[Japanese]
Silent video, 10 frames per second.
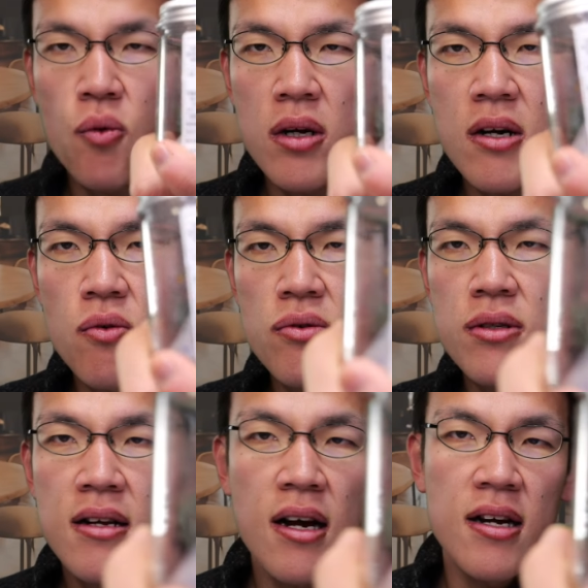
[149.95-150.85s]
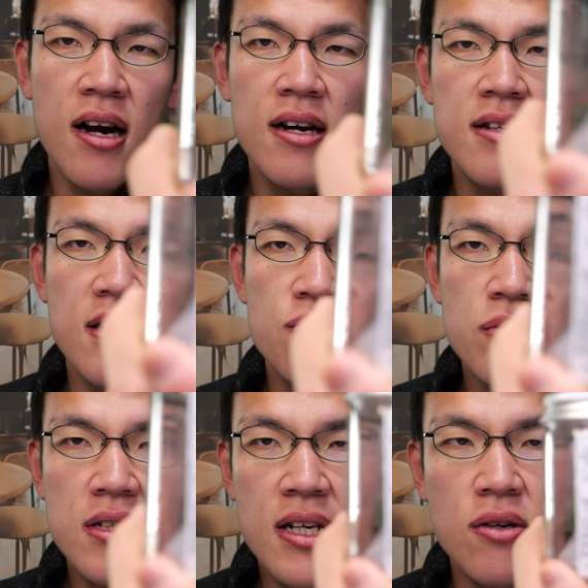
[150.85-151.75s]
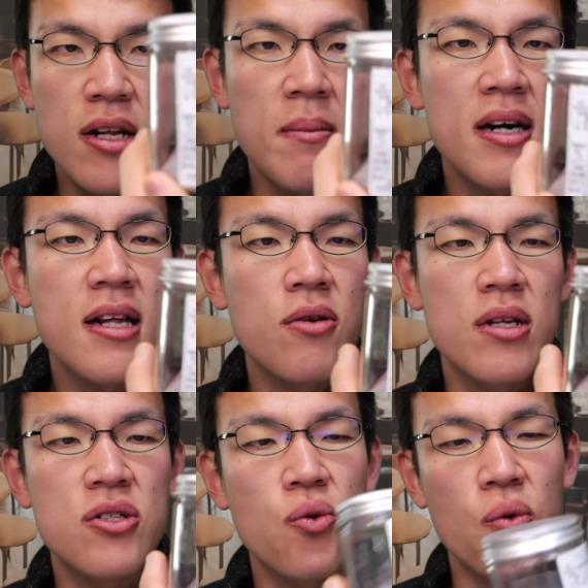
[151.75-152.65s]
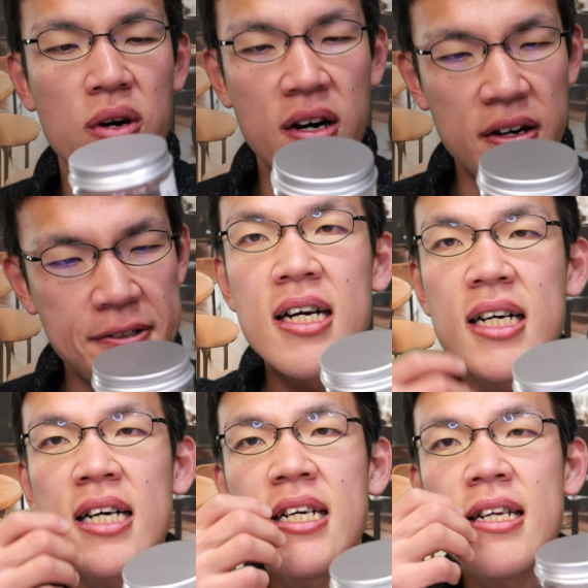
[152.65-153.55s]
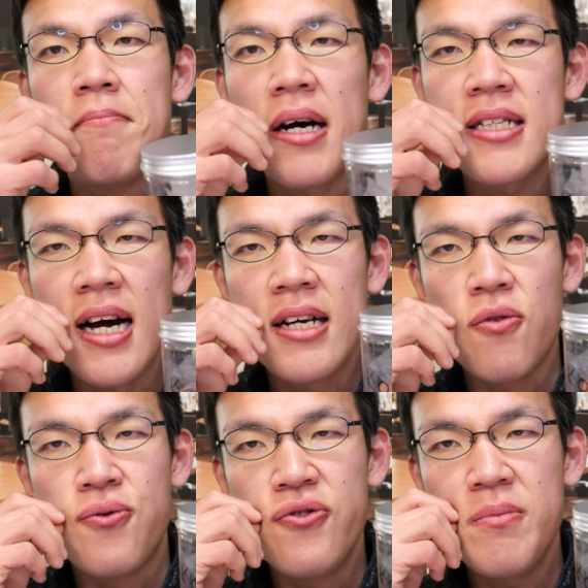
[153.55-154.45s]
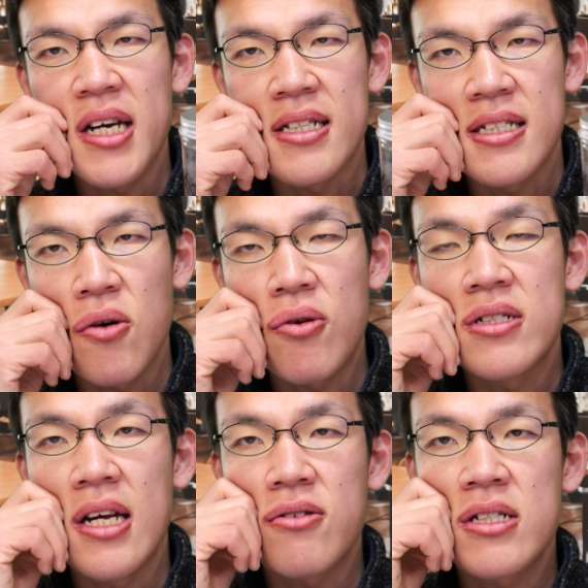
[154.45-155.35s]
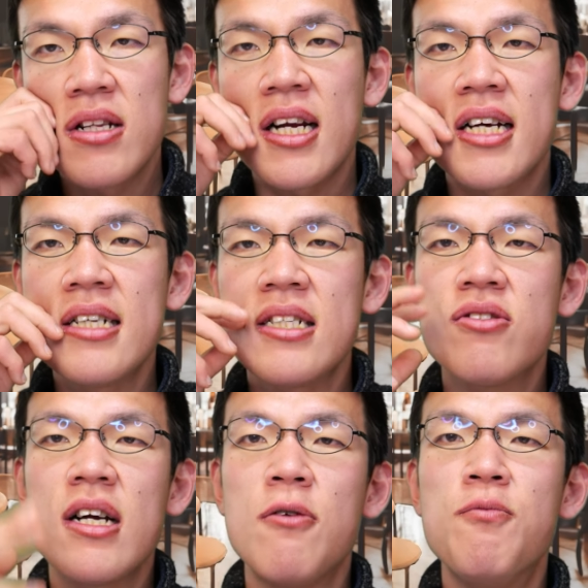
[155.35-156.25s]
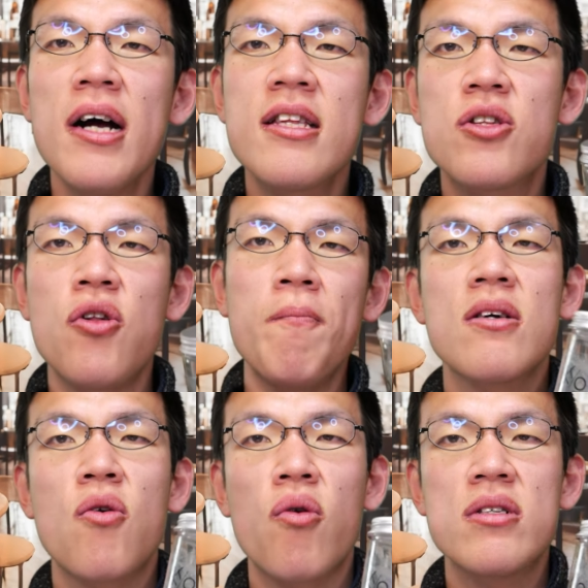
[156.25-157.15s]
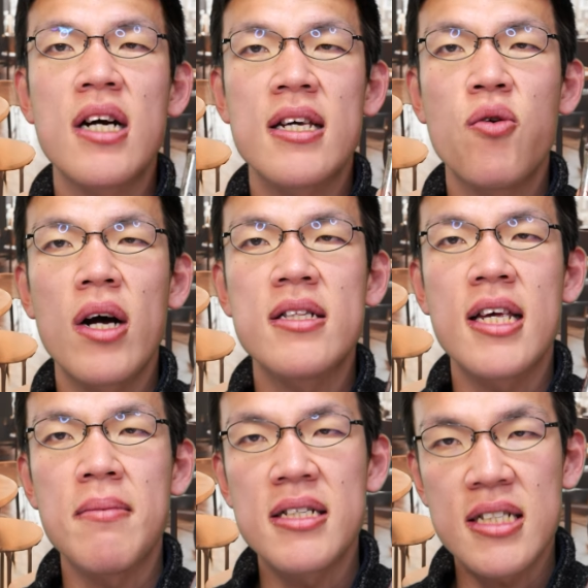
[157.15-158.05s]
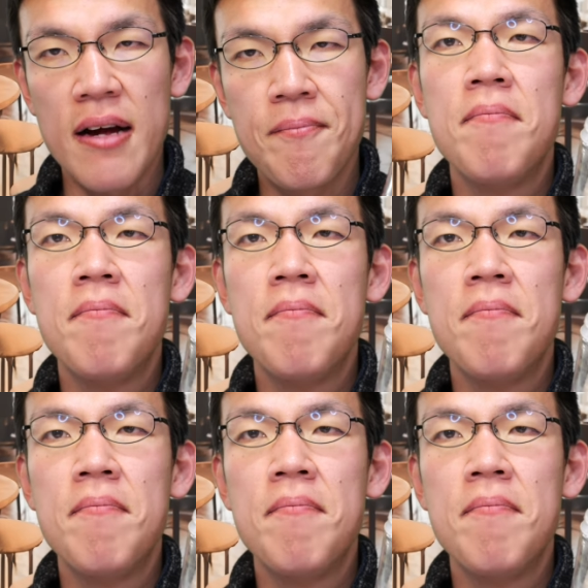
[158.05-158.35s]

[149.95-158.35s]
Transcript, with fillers: これが中に入っていたクッキーの名前なのでしょう。かなりバターの風味が強くて、口の中で噛む瞬間にバッコクが広がってきました。